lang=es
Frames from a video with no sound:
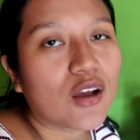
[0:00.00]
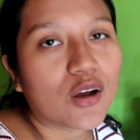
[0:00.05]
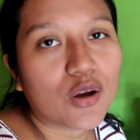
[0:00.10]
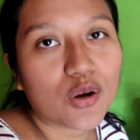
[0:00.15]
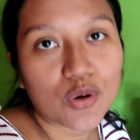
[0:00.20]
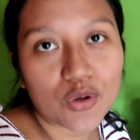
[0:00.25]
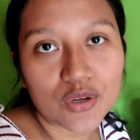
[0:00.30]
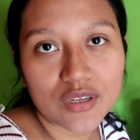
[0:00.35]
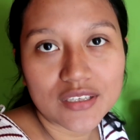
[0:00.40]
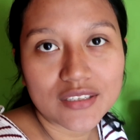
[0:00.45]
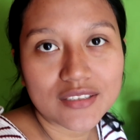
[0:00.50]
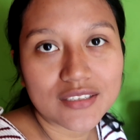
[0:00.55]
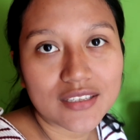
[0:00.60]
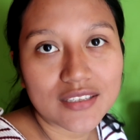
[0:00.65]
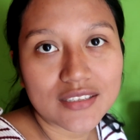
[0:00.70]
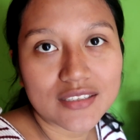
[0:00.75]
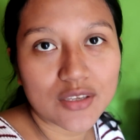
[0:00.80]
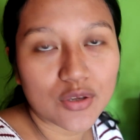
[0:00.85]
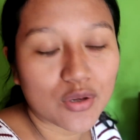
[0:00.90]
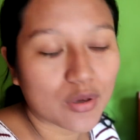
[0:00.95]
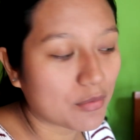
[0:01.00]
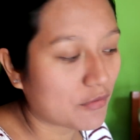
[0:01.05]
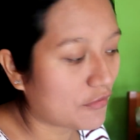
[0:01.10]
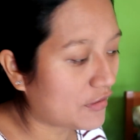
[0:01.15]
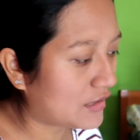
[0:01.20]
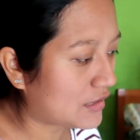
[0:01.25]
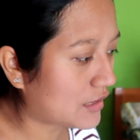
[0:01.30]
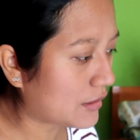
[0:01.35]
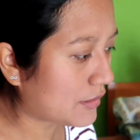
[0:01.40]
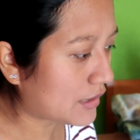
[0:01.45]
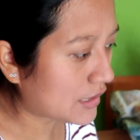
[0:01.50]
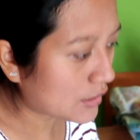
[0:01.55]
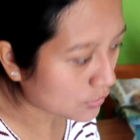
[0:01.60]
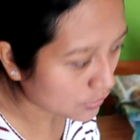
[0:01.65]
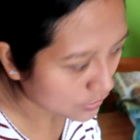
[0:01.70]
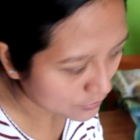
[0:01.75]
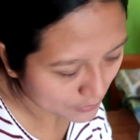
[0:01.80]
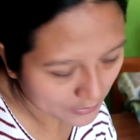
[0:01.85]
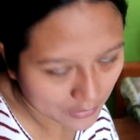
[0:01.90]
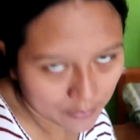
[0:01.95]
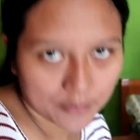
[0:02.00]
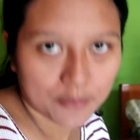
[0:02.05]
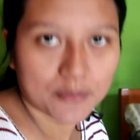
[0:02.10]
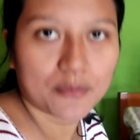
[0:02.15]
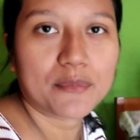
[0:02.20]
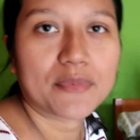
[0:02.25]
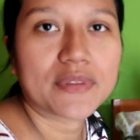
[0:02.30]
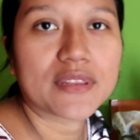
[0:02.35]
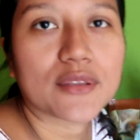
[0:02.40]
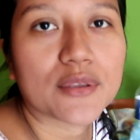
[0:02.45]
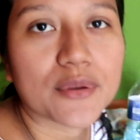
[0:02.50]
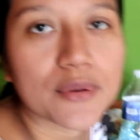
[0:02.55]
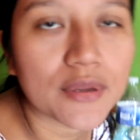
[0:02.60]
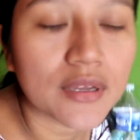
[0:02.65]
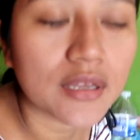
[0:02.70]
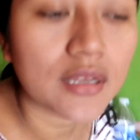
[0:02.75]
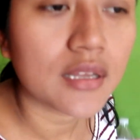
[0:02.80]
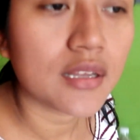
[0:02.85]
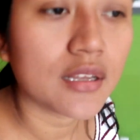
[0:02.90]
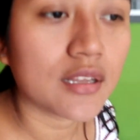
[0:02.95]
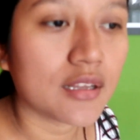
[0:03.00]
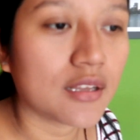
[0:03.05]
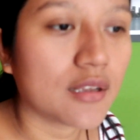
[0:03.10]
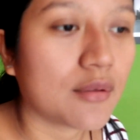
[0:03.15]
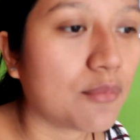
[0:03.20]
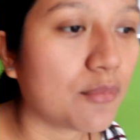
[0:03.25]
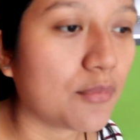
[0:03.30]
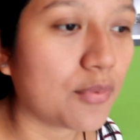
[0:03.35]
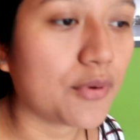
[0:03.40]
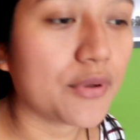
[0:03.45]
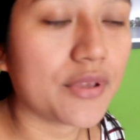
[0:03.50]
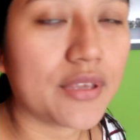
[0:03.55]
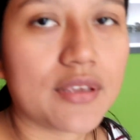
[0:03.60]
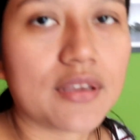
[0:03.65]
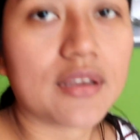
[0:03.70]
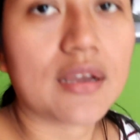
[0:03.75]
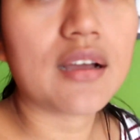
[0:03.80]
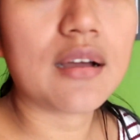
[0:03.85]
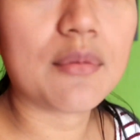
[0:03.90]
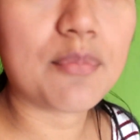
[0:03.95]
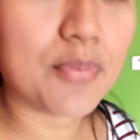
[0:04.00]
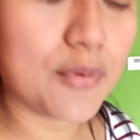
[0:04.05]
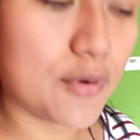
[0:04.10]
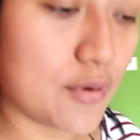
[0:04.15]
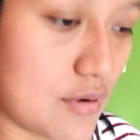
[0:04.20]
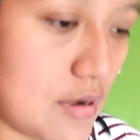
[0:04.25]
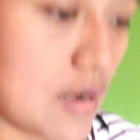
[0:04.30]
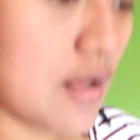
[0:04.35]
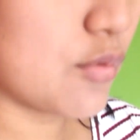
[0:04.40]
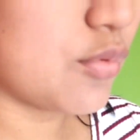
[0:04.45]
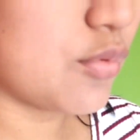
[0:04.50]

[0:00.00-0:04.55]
Jolín, ya decía que me faltaba algo. Espérenme un momento. Voy a por la